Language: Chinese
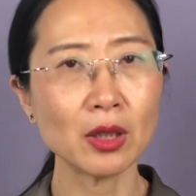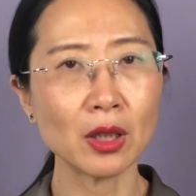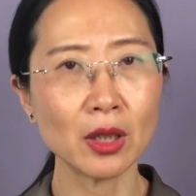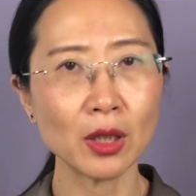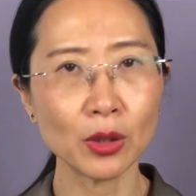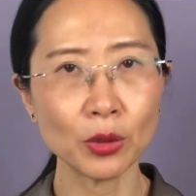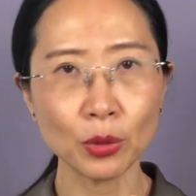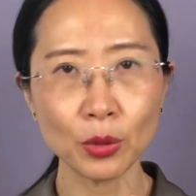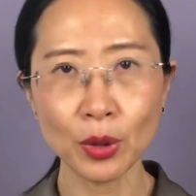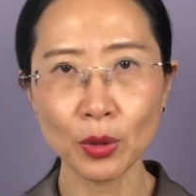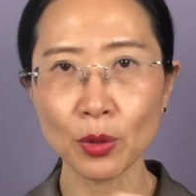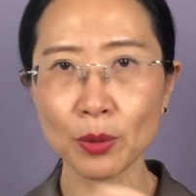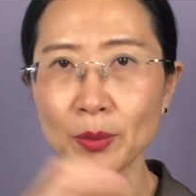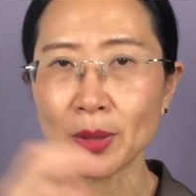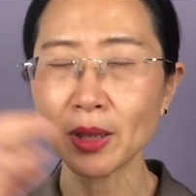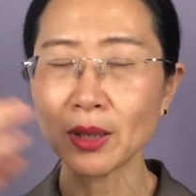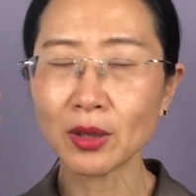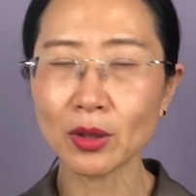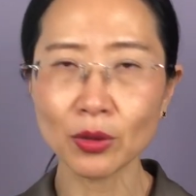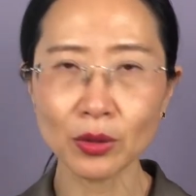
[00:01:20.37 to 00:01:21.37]
呃对我
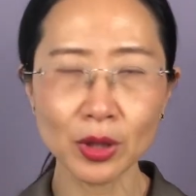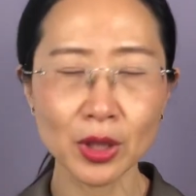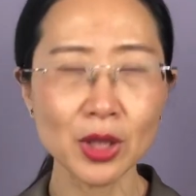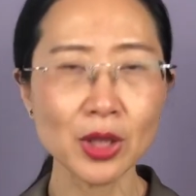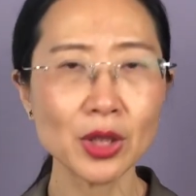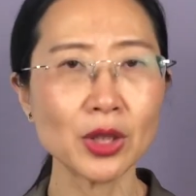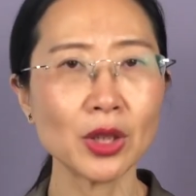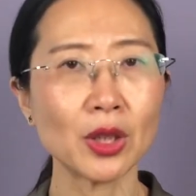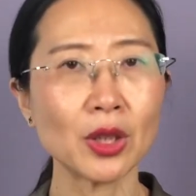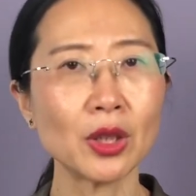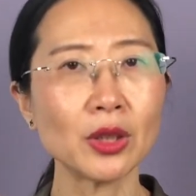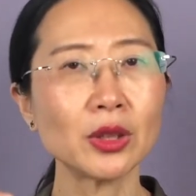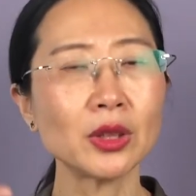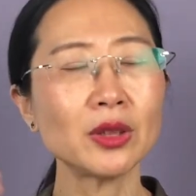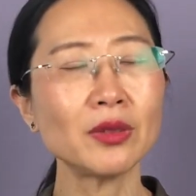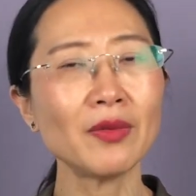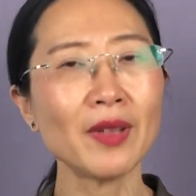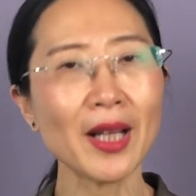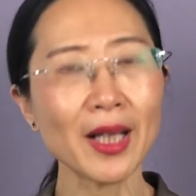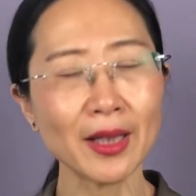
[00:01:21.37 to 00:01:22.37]
们能够提神儿之
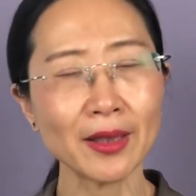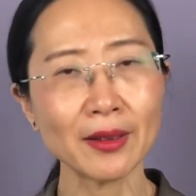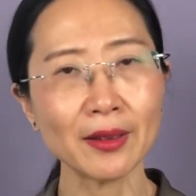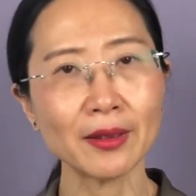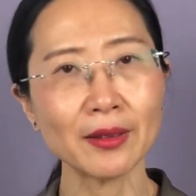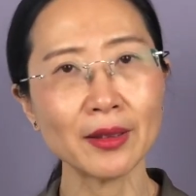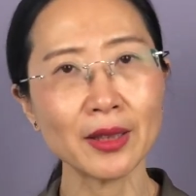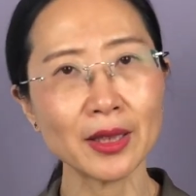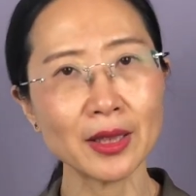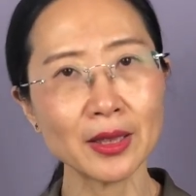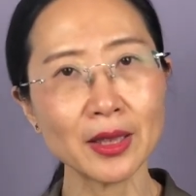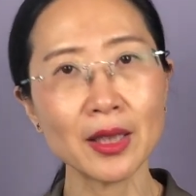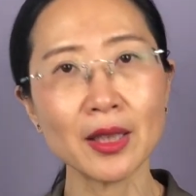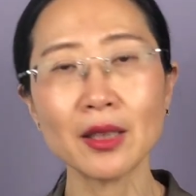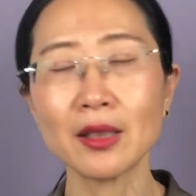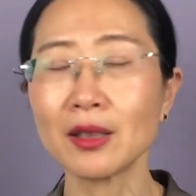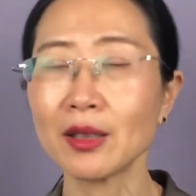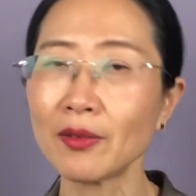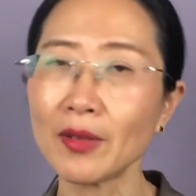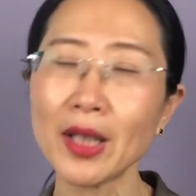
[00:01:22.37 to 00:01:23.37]
外的那些
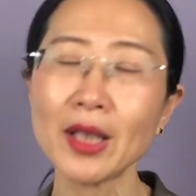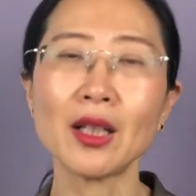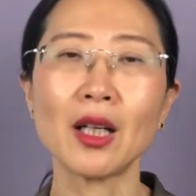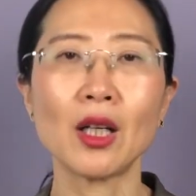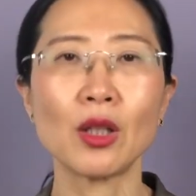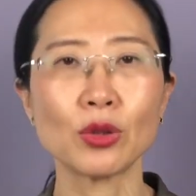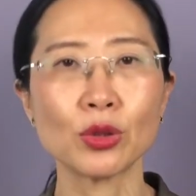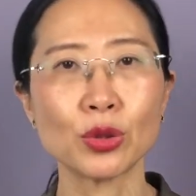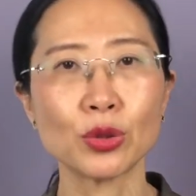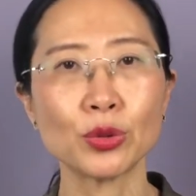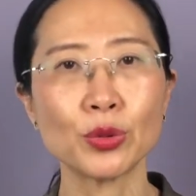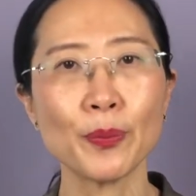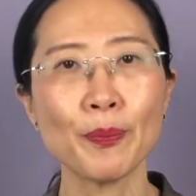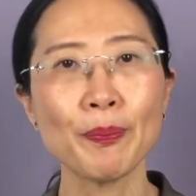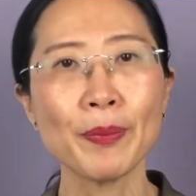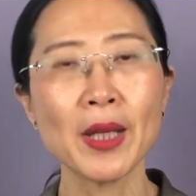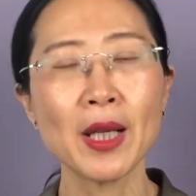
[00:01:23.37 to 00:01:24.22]
额外的好处。